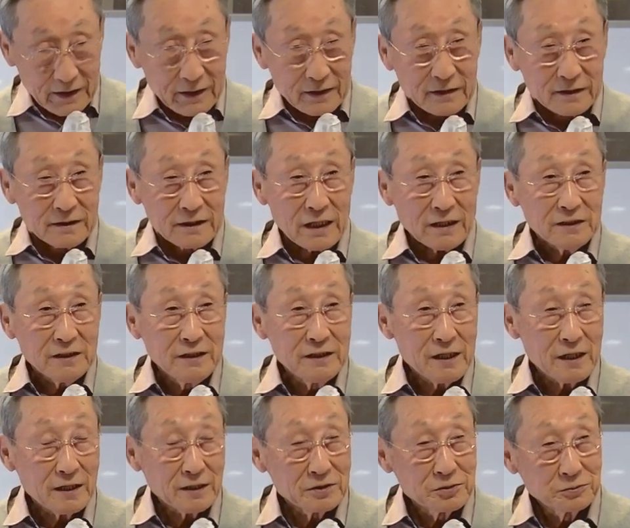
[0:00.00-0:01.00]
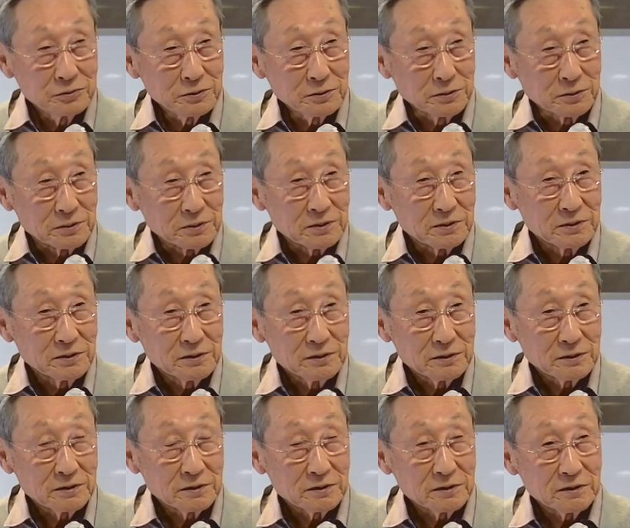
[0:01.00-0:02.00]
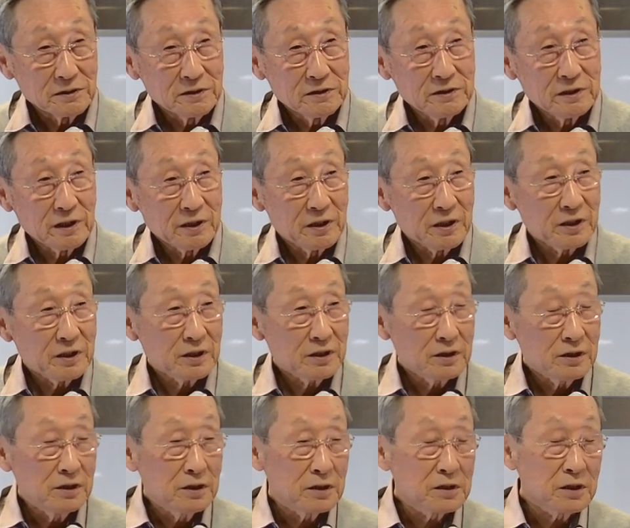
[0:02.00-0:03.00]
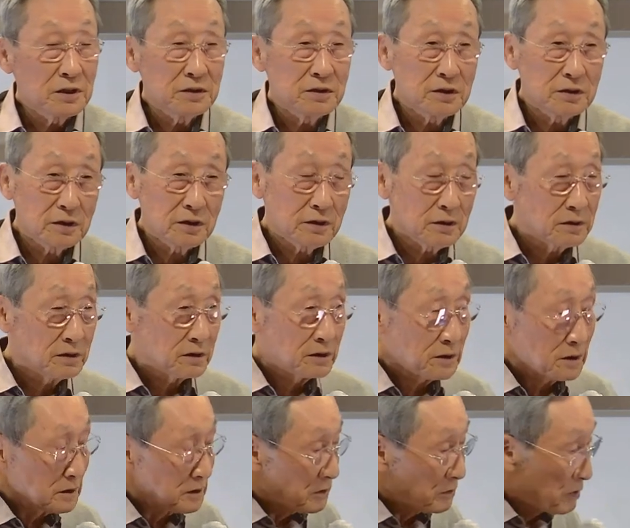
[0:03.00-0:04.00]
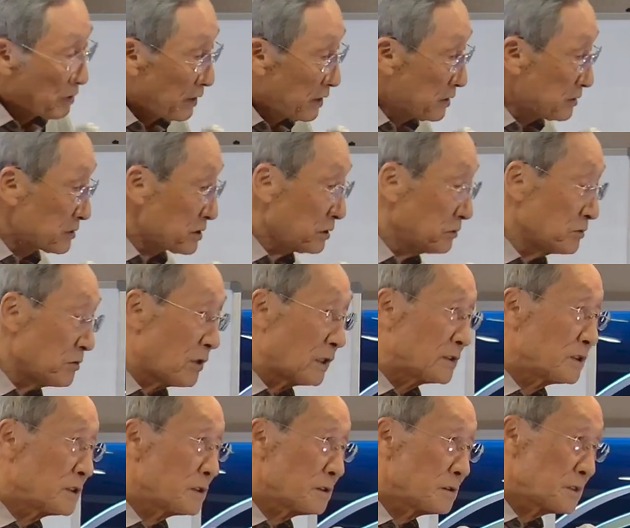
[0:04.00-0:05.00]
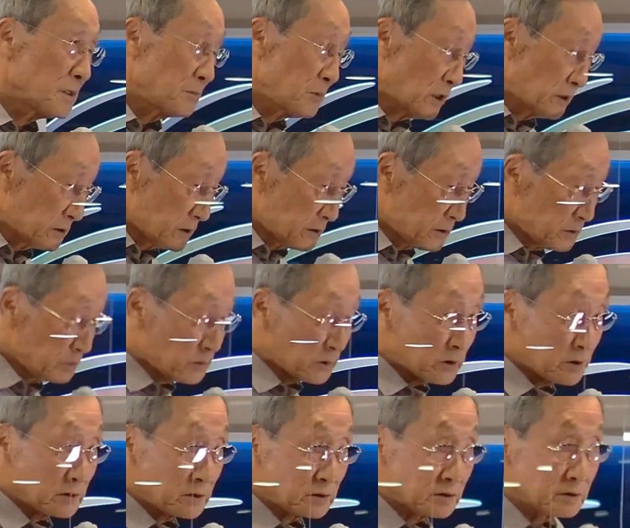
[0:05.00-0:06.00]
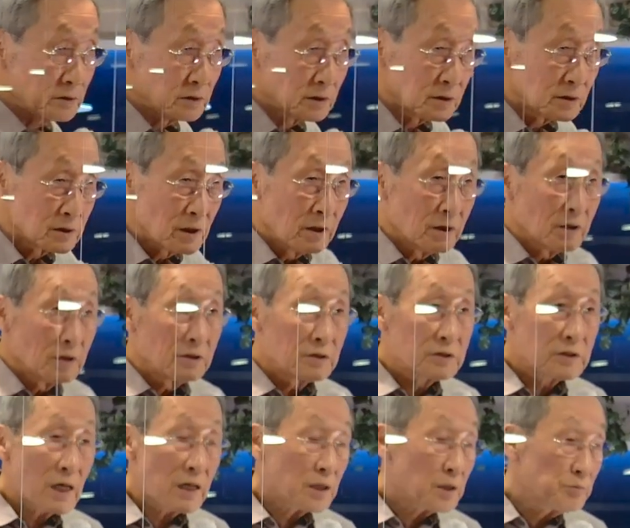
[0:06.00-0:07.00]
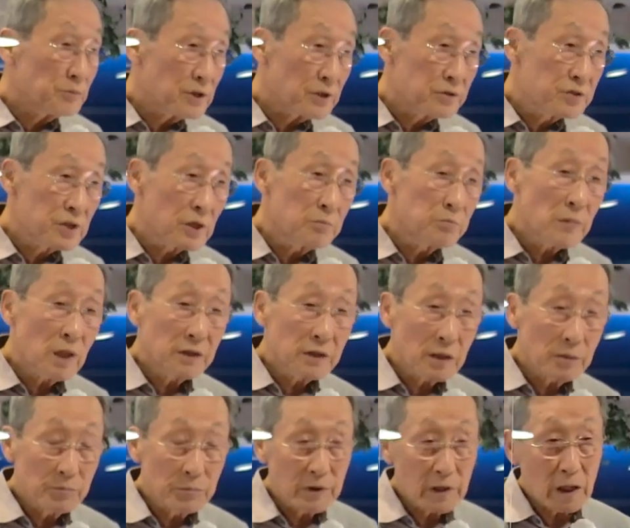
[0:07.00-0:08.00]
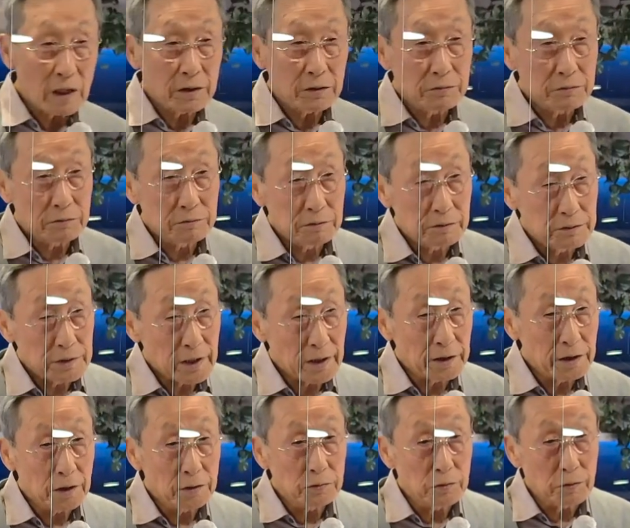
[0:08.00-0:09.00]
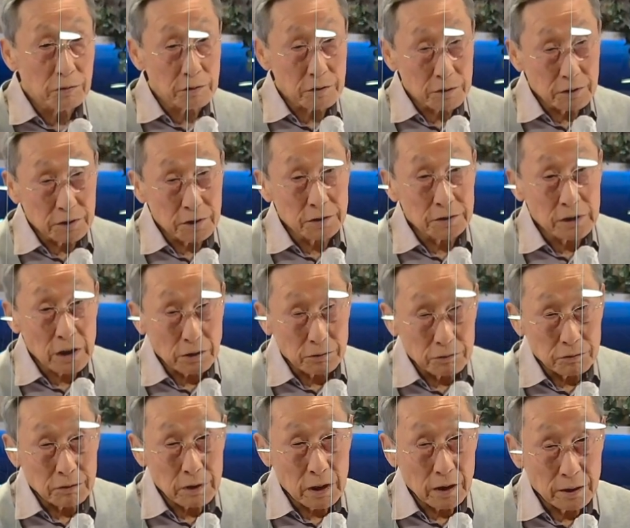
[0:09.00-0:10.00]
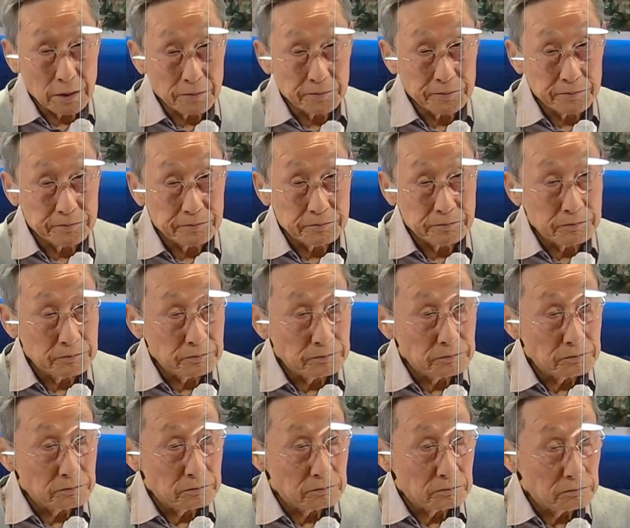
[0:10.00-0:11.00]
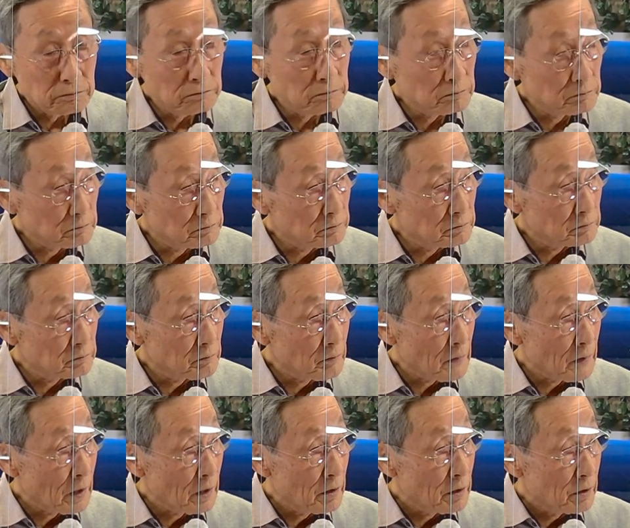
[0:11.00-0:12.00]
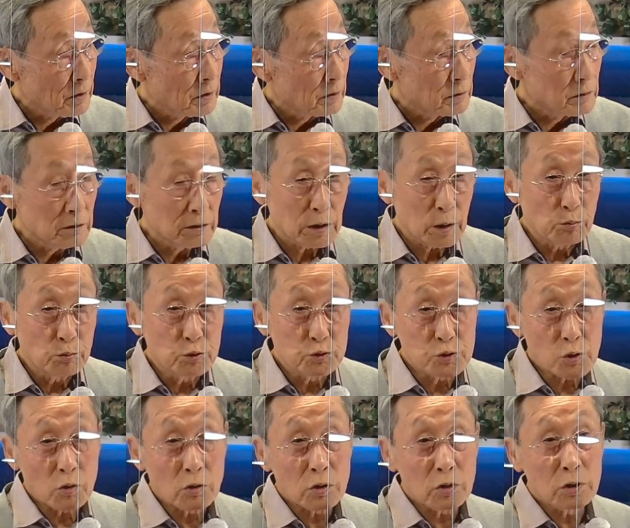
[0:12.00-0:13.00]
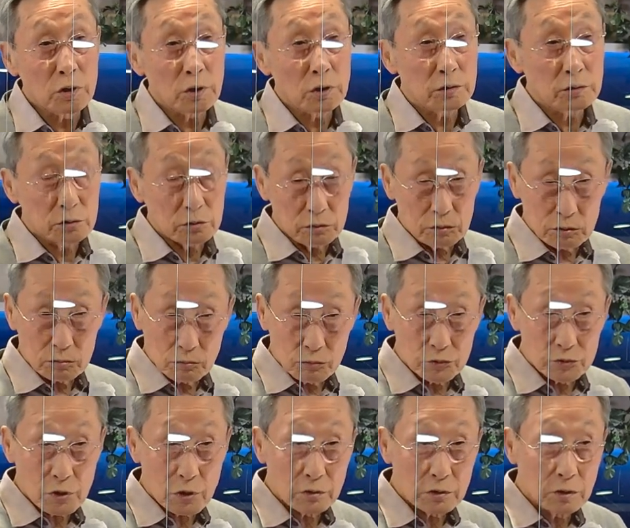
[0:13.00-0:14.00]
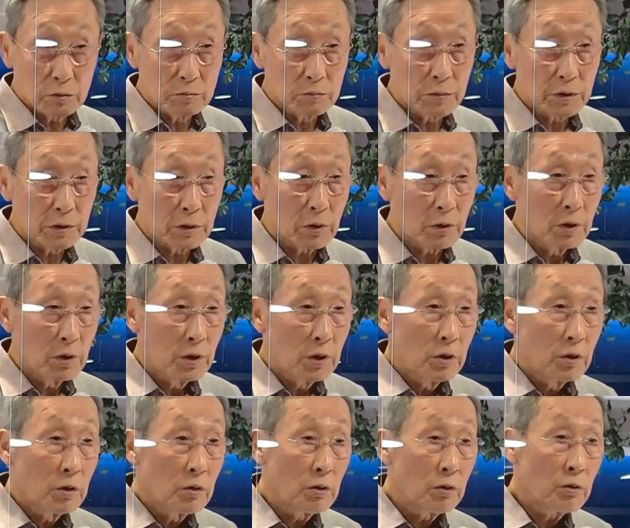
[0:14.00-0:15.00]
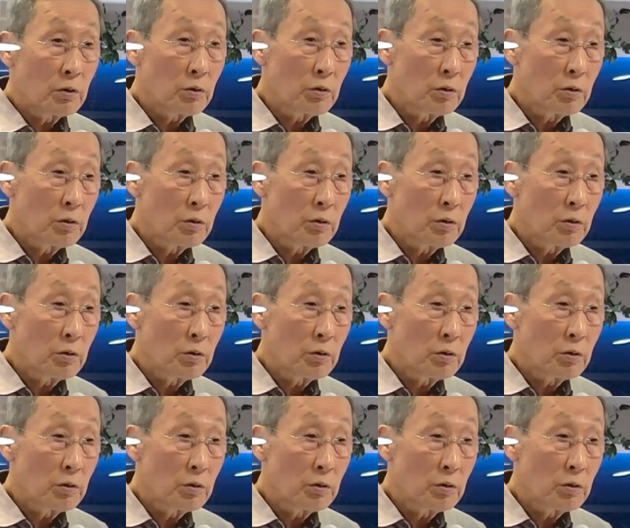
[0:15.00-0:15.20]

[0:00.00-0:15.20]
자 이래 가지고 어, 이제 그런 그 대행성 관절염에 걸리면 사람들 전망해 버려. 아이고, 내 연골은 끝났구나. 음. 그러니까 무조건, 무조건 뭐요? 어,